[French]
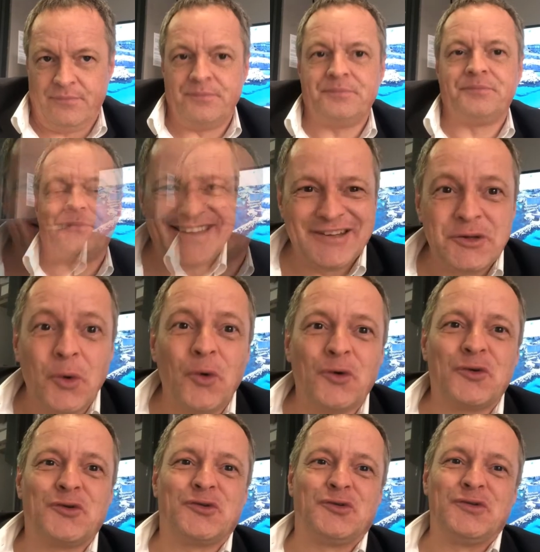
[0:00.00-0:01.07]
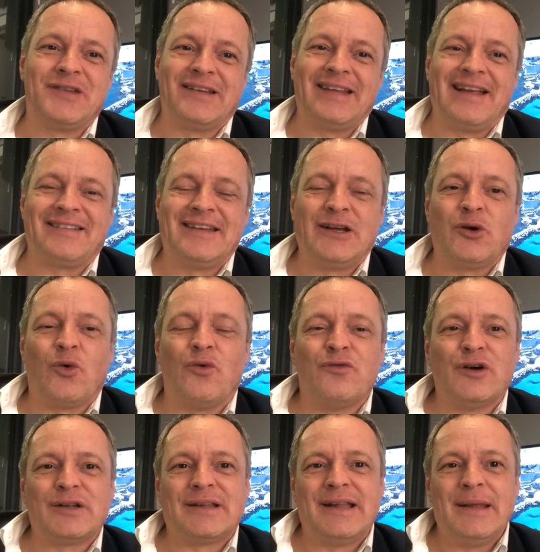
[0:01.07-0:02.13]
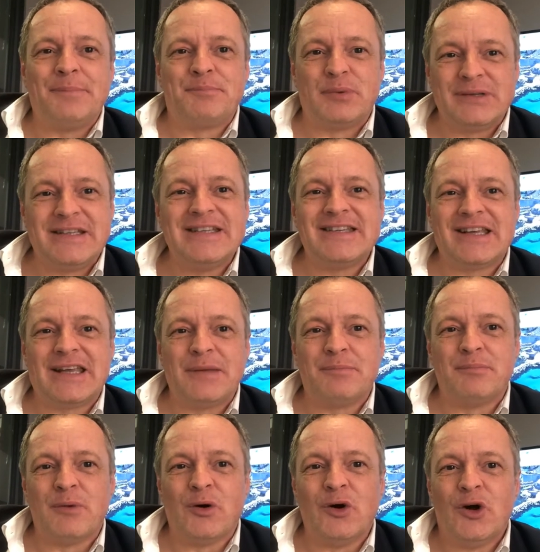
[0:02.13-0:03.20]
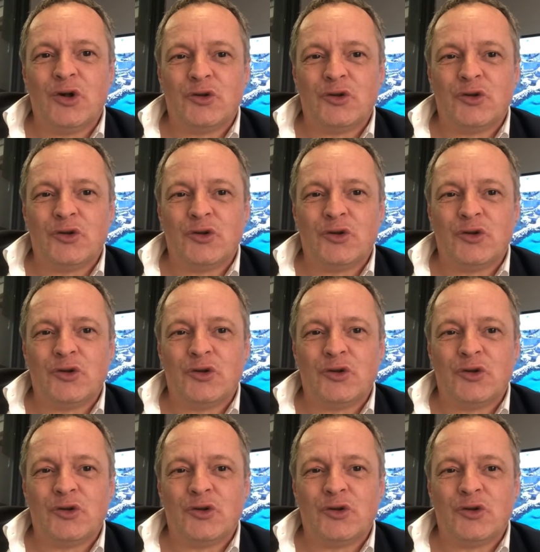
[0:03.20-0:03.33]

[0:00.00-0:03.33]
C'est donc sous cet article qu'on vote les petits équipements